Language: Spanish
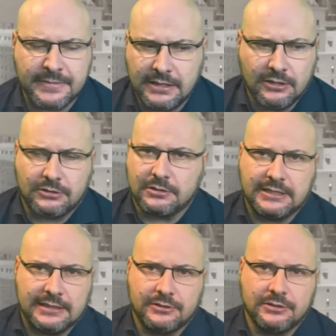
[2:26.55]
y otros
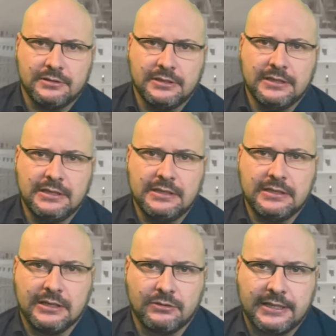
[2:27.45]
tantos
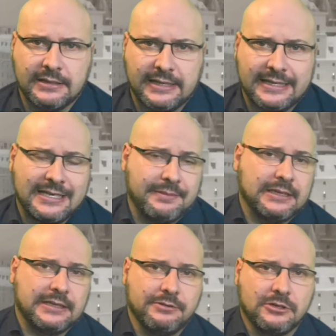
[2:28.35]
que no eran tan
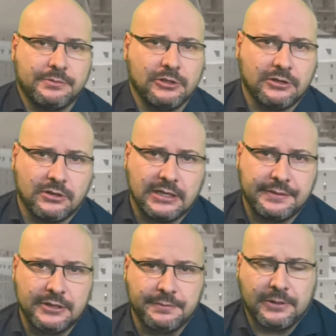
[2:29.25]
llamativos como el coronavirus,